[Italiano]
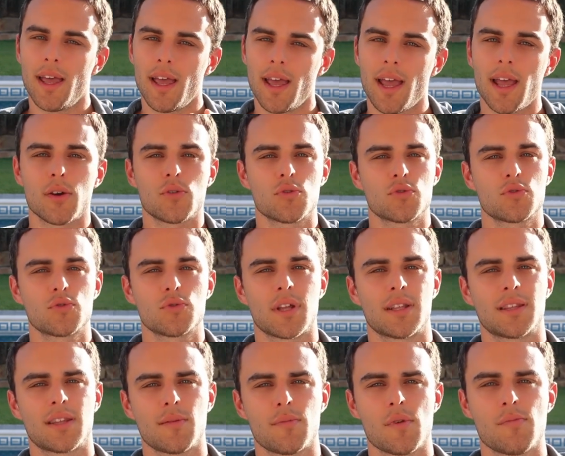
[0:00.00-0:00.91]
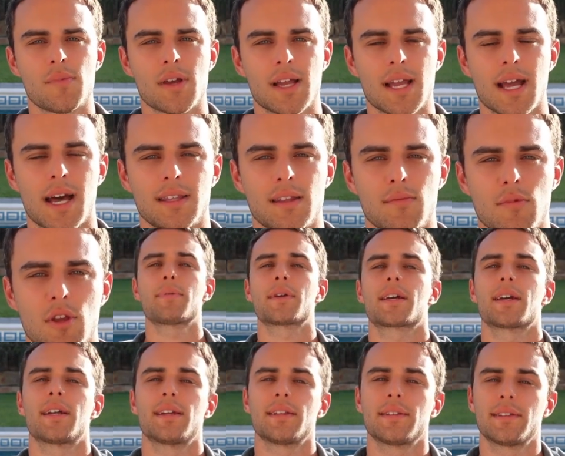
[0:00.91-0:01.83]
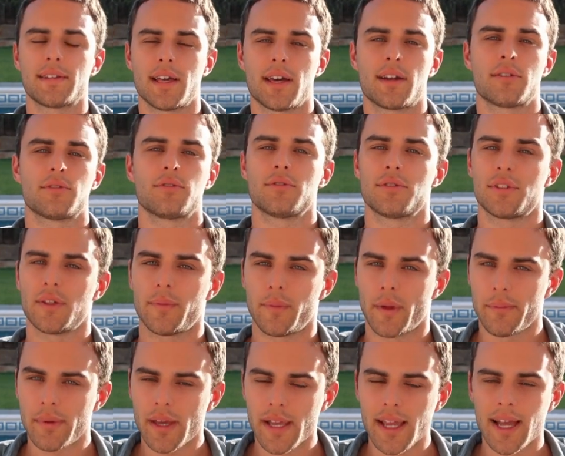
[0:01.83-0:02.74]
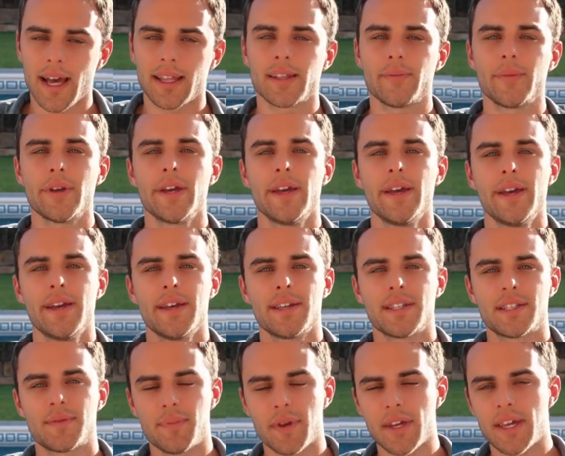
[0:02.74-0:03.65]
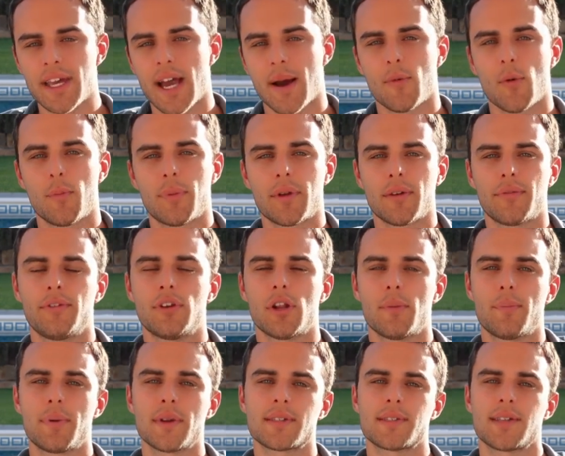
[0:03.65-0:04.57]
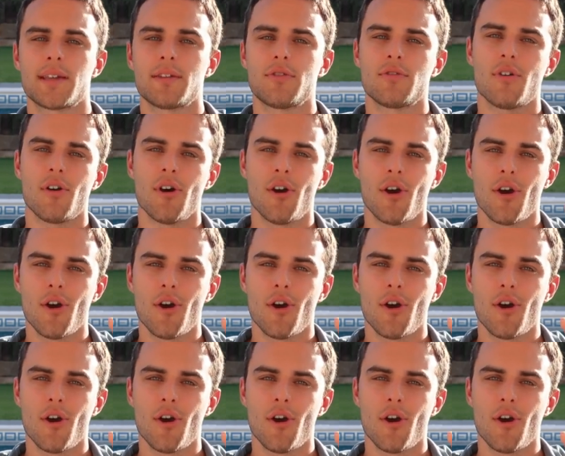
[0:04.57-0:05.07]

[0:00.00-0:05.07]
è uno studente BNB Academy, perché all'interno di BNB Academy spieghiamo per filo e per segno